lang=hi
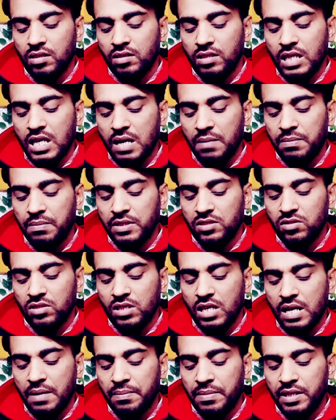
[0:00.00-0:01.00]
यहाँ पे जो
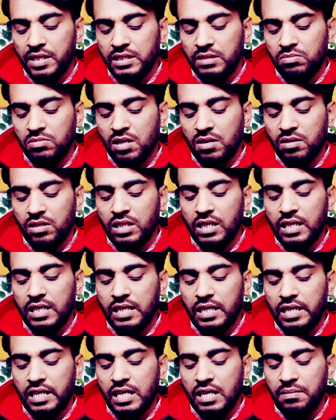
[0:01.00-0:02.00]
ऐप है इसमें आप क्लिक
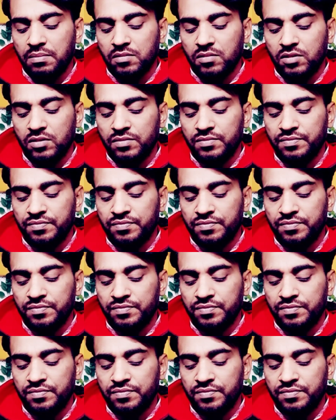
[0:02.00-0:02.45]
करना है आपको